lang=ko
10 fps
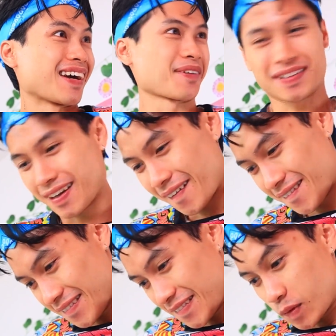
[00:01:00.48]
맞다
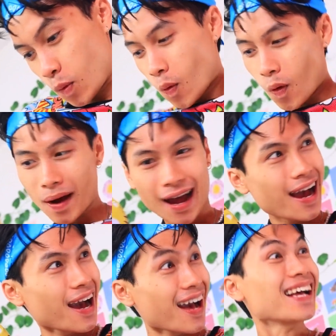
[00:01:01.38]
나
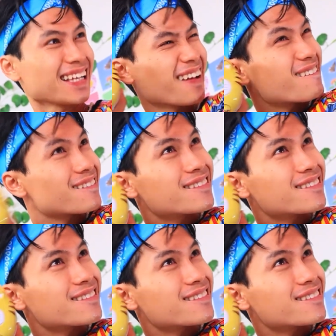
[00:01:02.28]
저금통 있어